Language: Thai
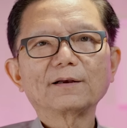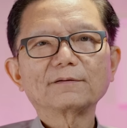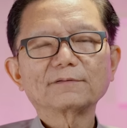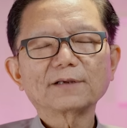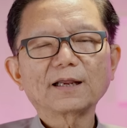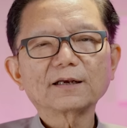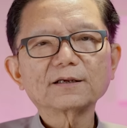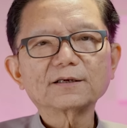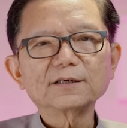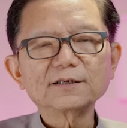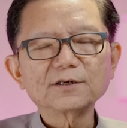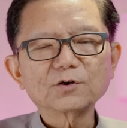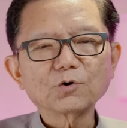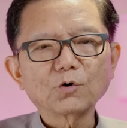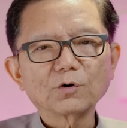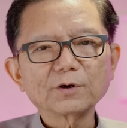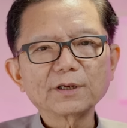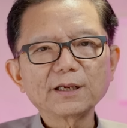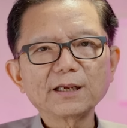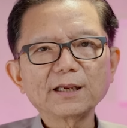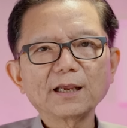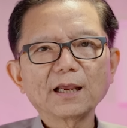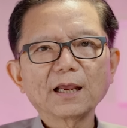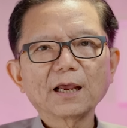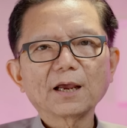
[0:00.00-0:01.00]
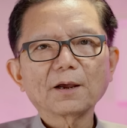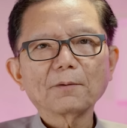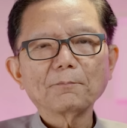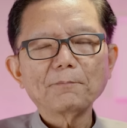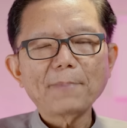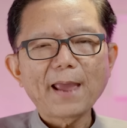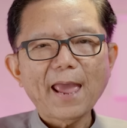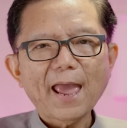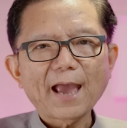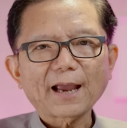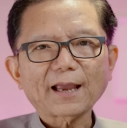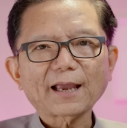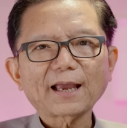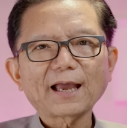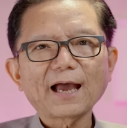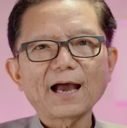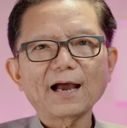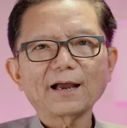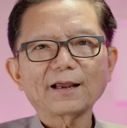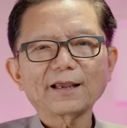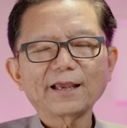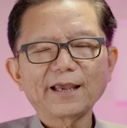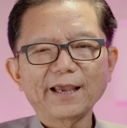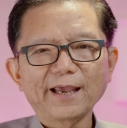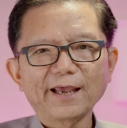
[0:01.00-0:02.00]
นั่นคือคนที่แบกกา
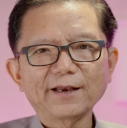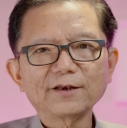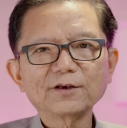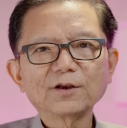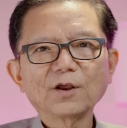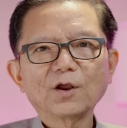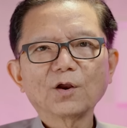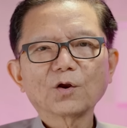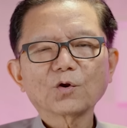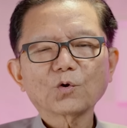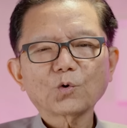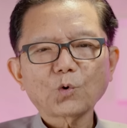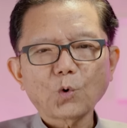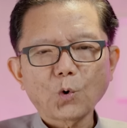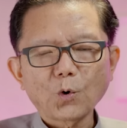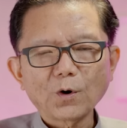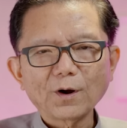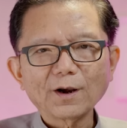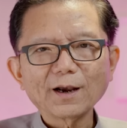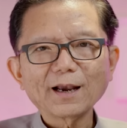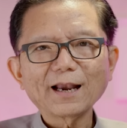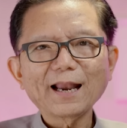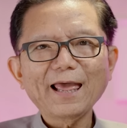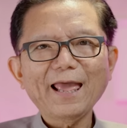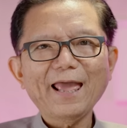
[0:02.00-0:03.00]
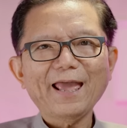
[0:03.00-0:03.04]
งเขน คนแร